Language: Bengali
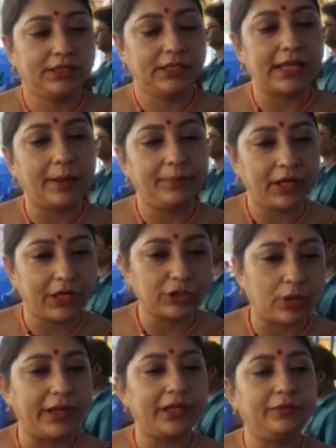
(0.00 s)
সেটা আপনারা
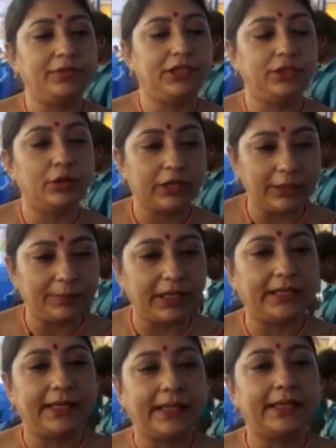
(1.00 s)
সবাই ভিডিও
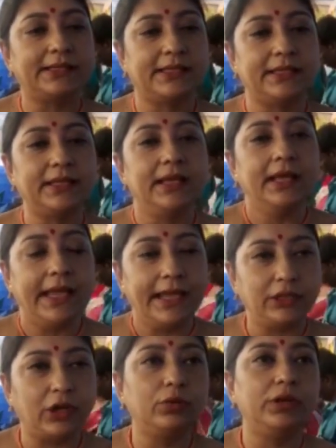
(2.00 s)
ক্লিপিংয়ে দেখেছেন
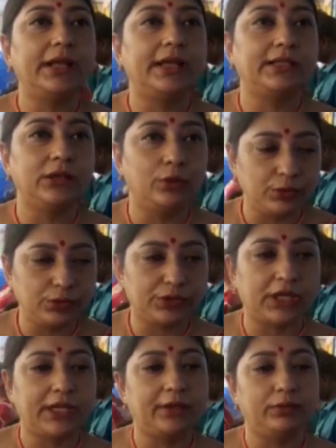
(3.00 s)
এই ধরনের একটা
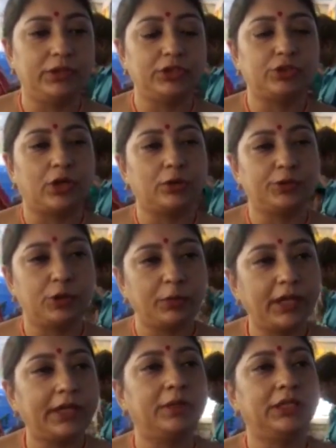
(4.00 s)
অনুষ্ঠানে উনি
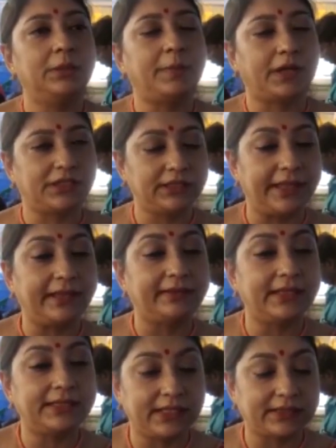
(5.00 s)
সবসময় আমাদের পাশে
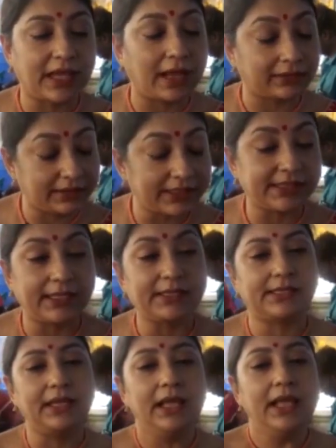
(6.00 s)
থাকতে থাকতে
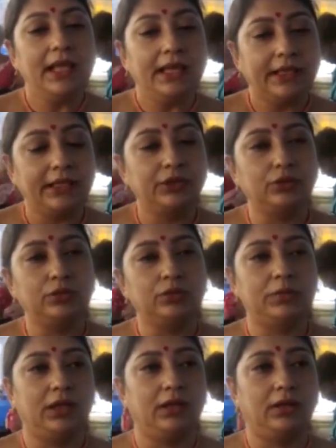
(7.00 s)
চেয়েছেন কিন্তু
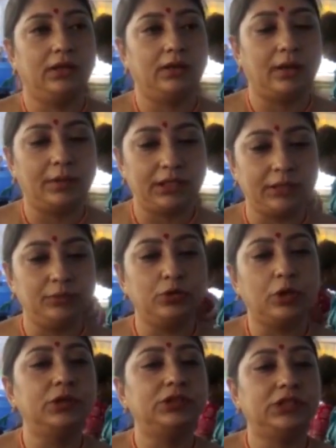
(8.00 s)
আমাদের
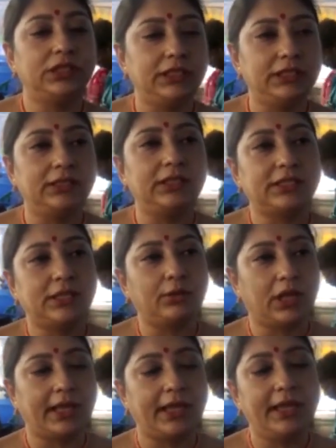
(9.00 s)
মুখ্যমন্ত্রীর নির্দেশে
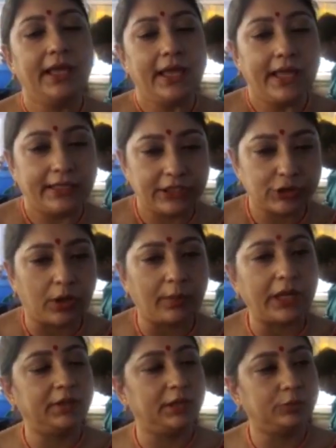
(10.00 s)
ওনাকে একটি
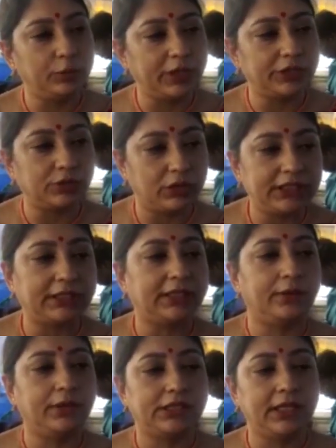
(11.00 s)
সভায় বীরভূমে চলে
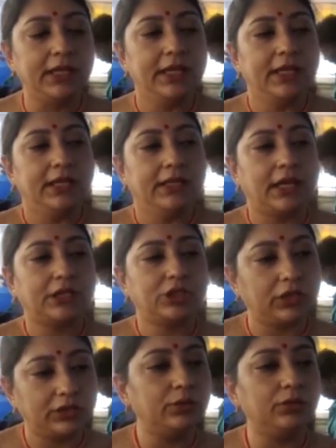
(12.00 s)
যেতে হয়েছে তা
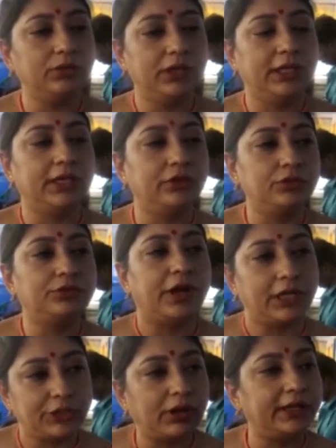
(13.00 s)
সত্ত্বেও উনি কিন্তু
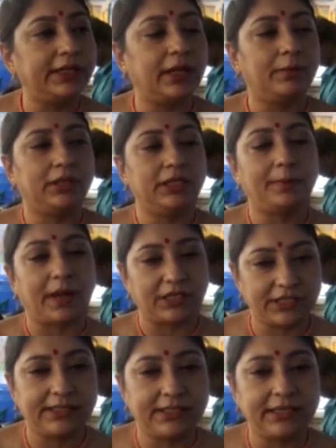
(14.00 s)
ভার্চুয়ালি আমাদের
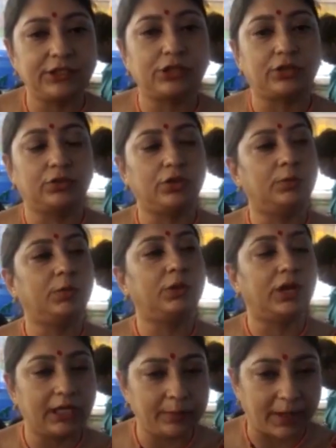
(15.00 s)
পাশে ছিলেন সতেরো
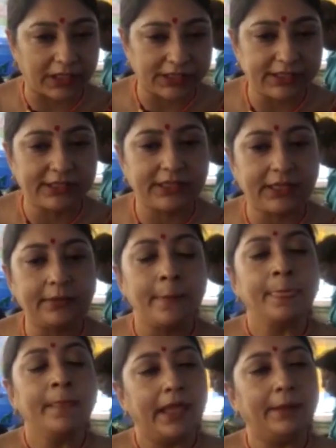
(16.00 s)
নম্বর ওয়ার্ডের পাশে ছিলেন
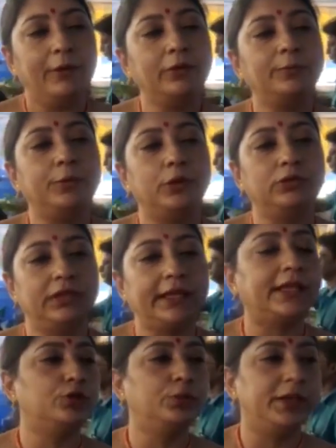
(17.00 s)
এবং
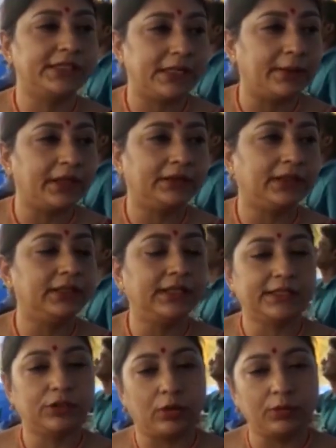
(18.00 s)
প্রত্যেককে শুভেচ্ছা বার্তা
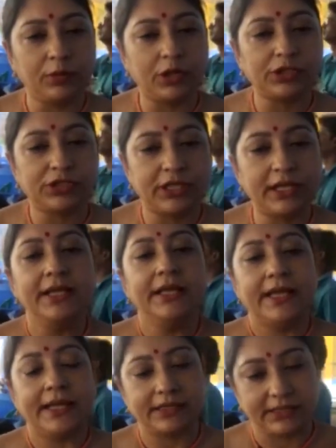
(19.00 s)
দিয়েছেন নববর্ষে
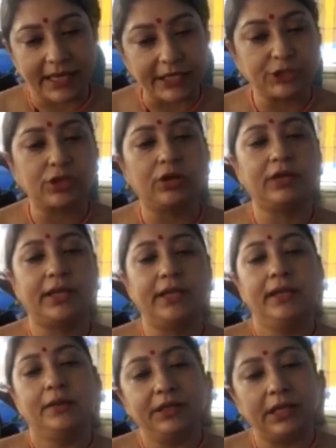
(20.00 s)
সেই সঙ্গে
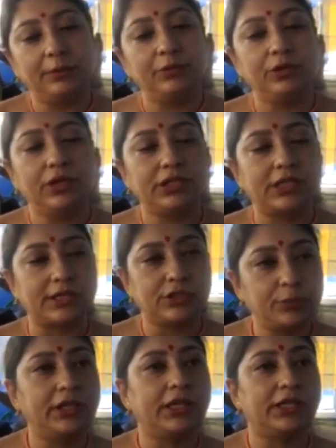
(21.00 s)
বিনামূল্যে
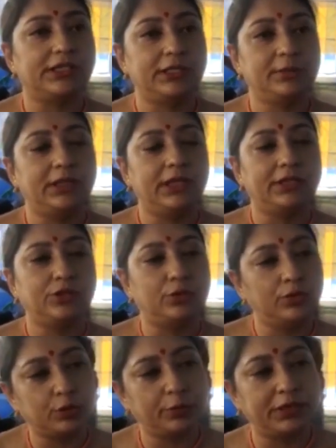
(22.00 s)
স্বাস্থ্য পরীক্ষা শিবিরের
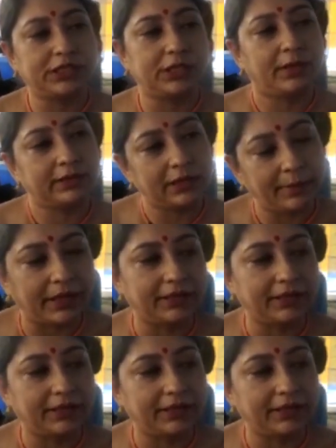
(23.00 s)
জন্য শুভেচ্ছা বার্তা